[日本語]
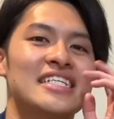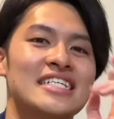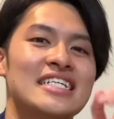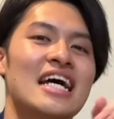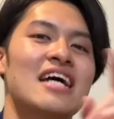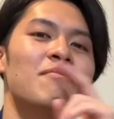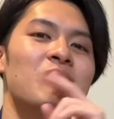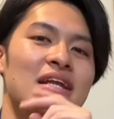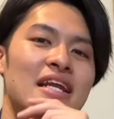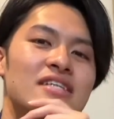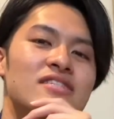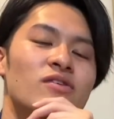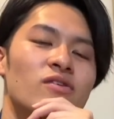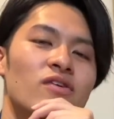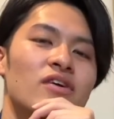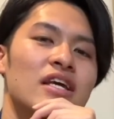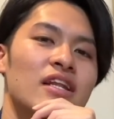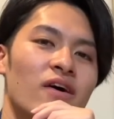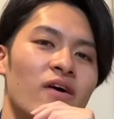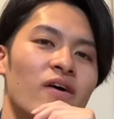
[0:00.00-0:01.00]
試合目ね、そ
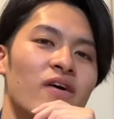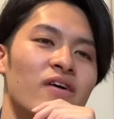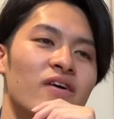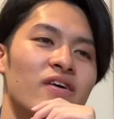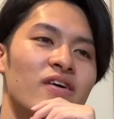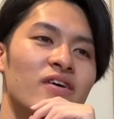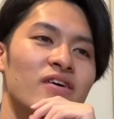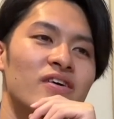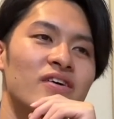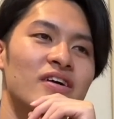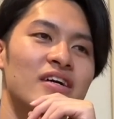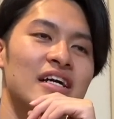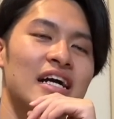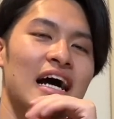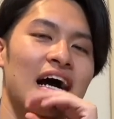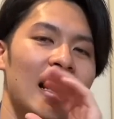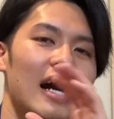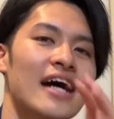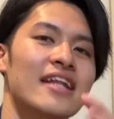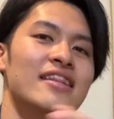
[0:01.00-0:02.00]
の日の。はい。
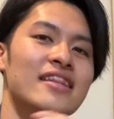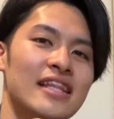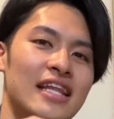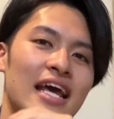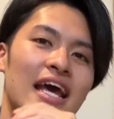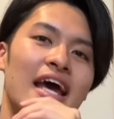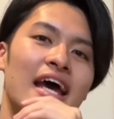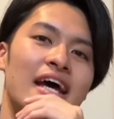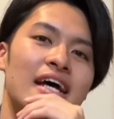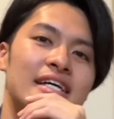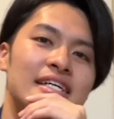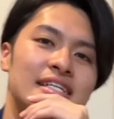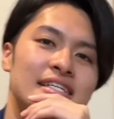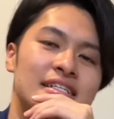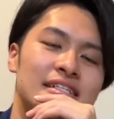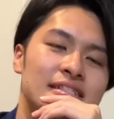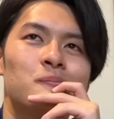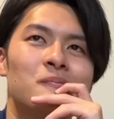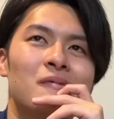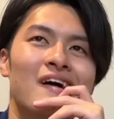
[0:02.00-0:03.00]
が上がって、はい。
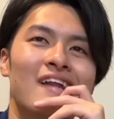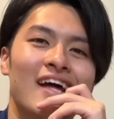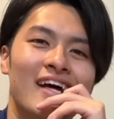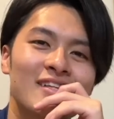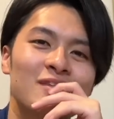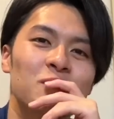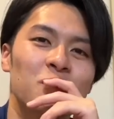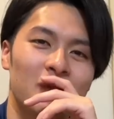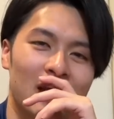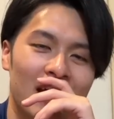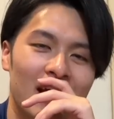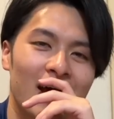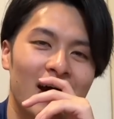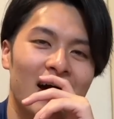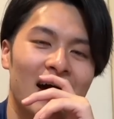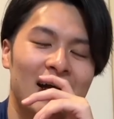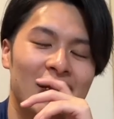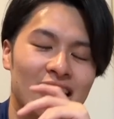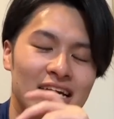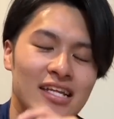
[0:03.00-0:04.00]
まあ、なんとね、
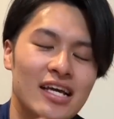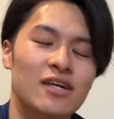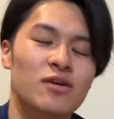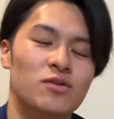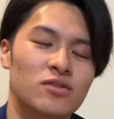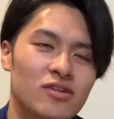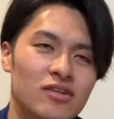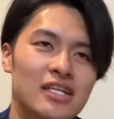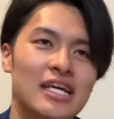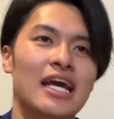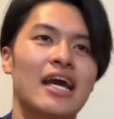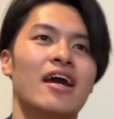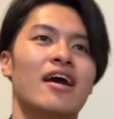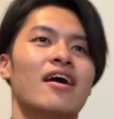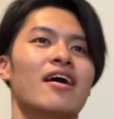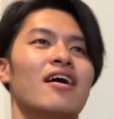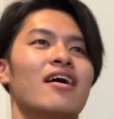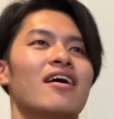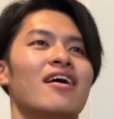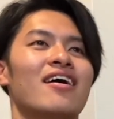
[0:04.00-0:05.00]
ありがたいことに、
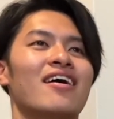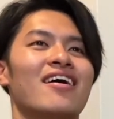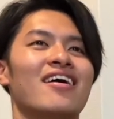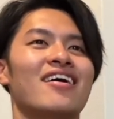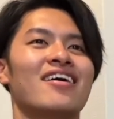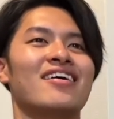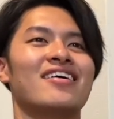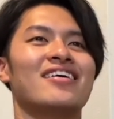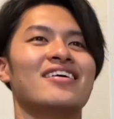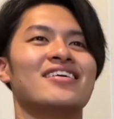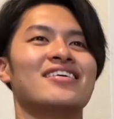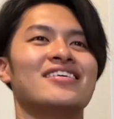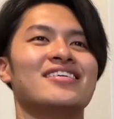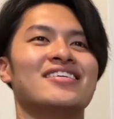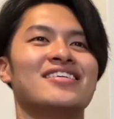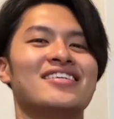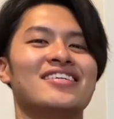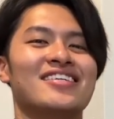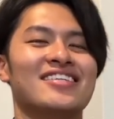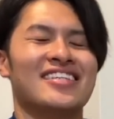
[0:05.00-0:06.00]
はい。
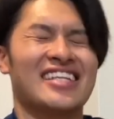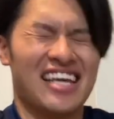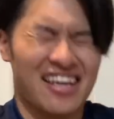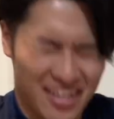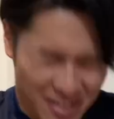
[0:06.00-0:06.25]
天